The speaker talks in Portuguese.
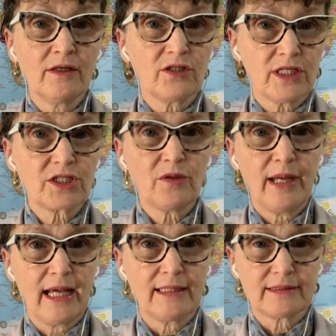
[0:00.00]
Sejam
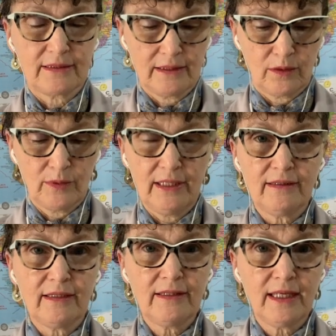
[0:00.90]
elas, então,
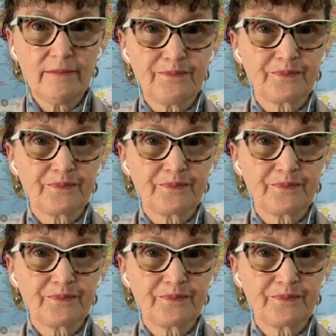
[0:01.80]
entender,